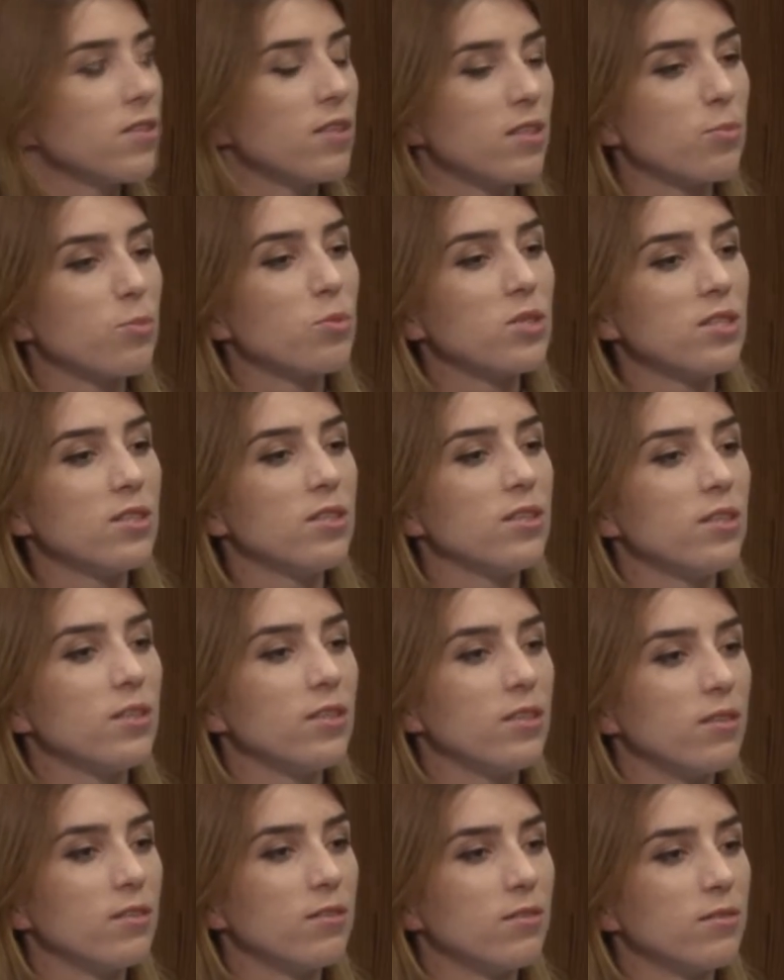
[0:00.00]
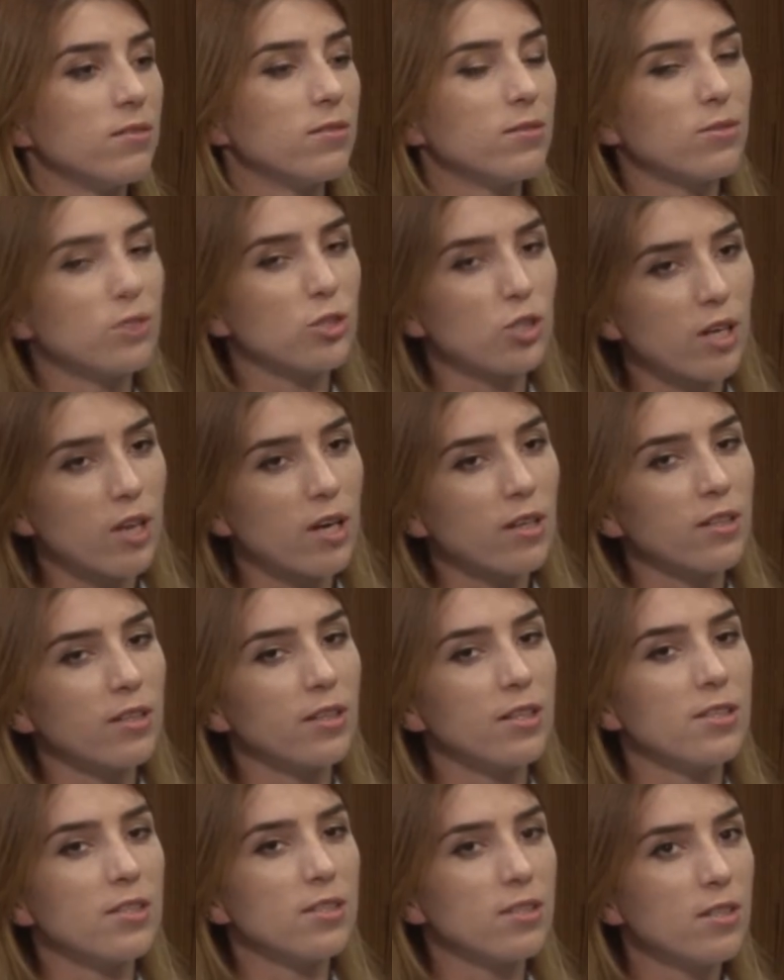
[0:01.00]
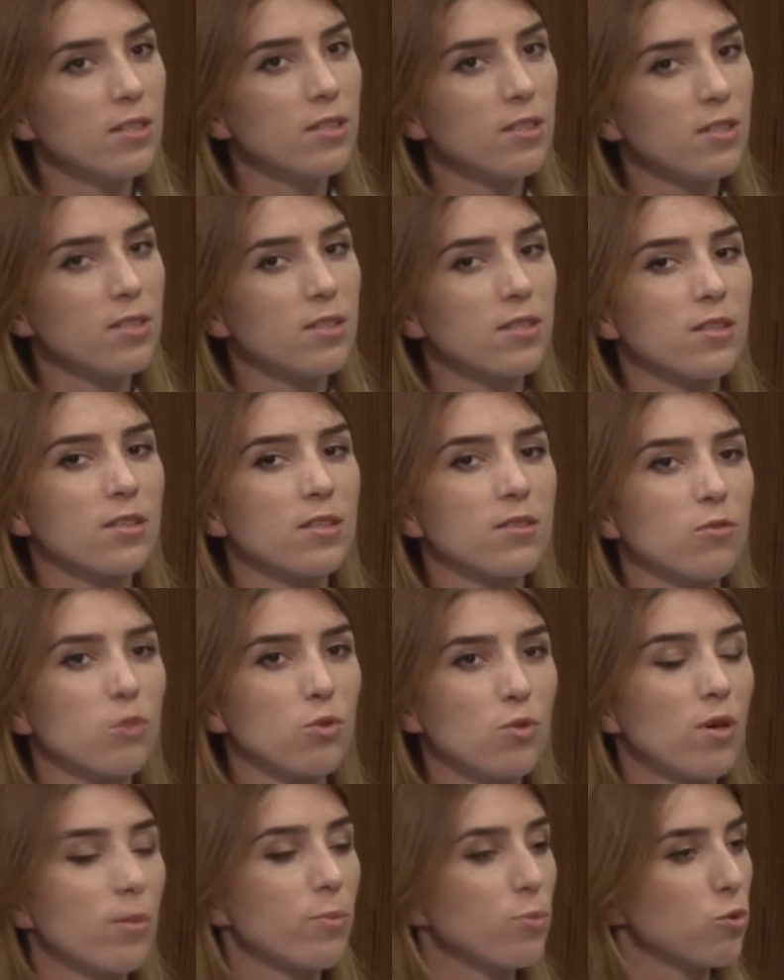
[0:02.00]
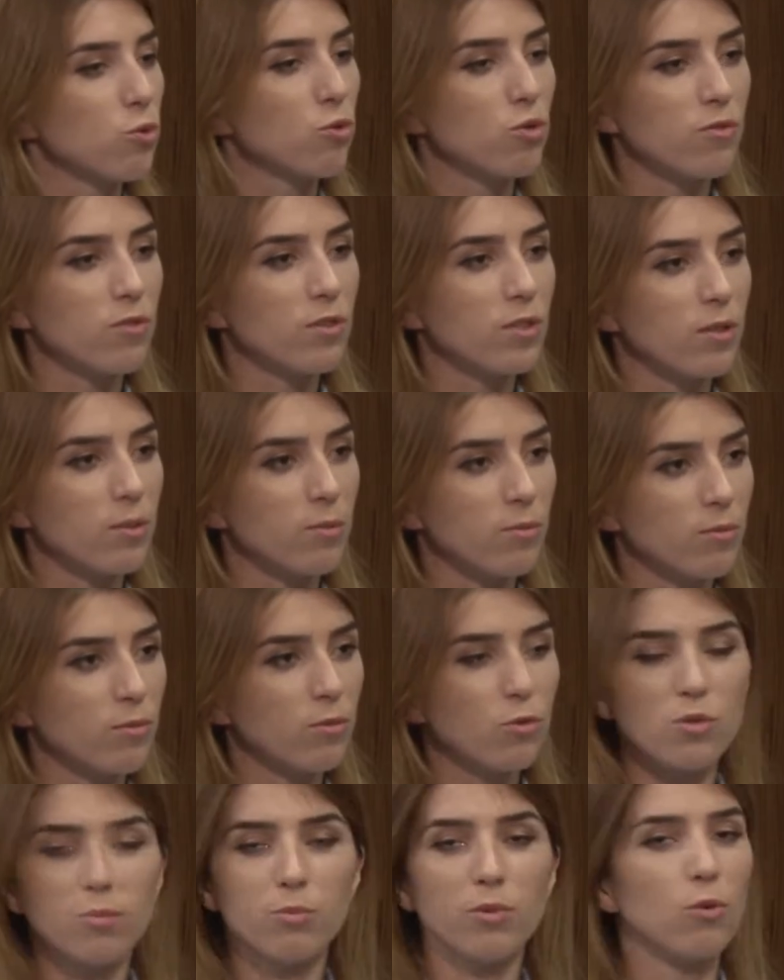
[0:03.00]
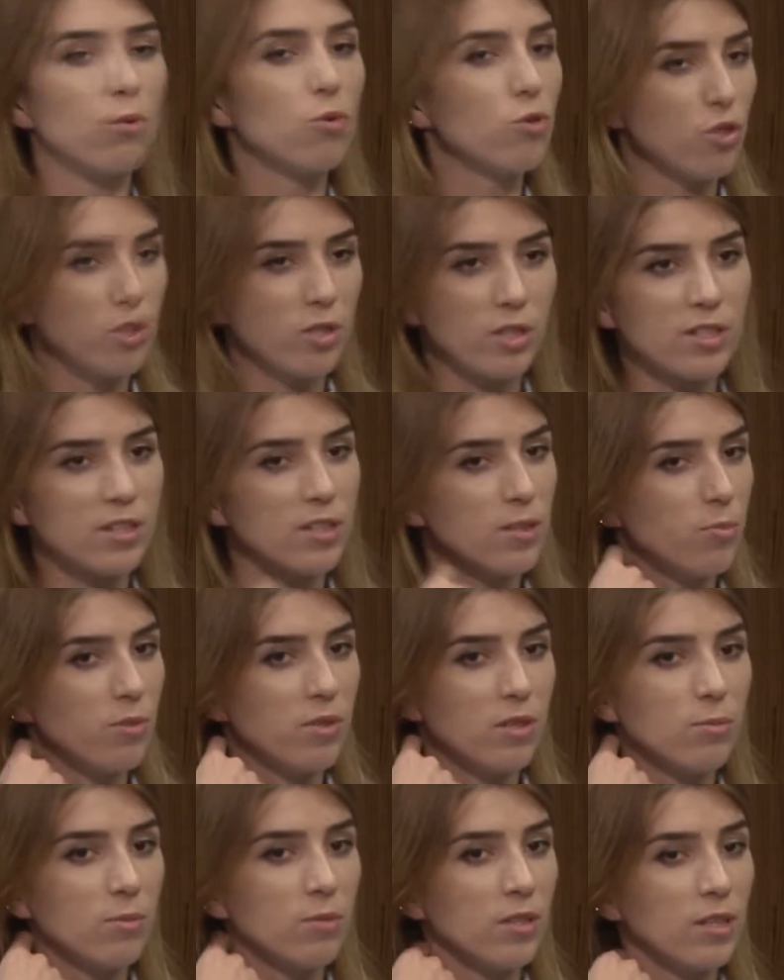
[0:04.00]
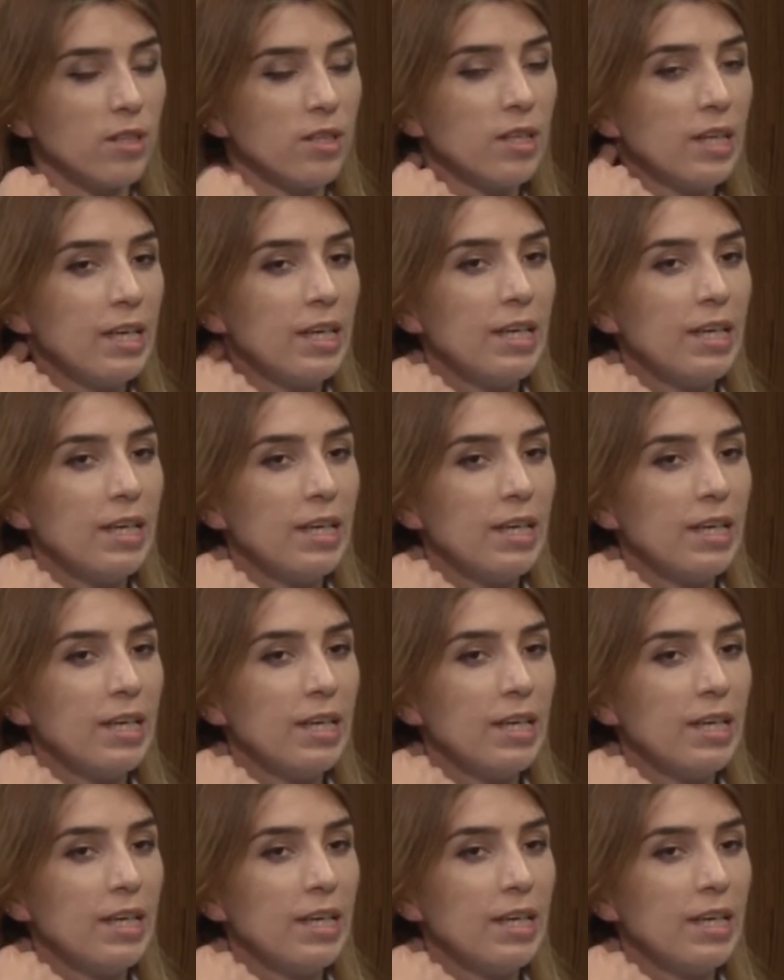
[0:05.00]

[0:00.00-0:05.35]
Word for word: Нас поселили в шикарной гостинице, все обслуживание, люди были очень гостеприимные.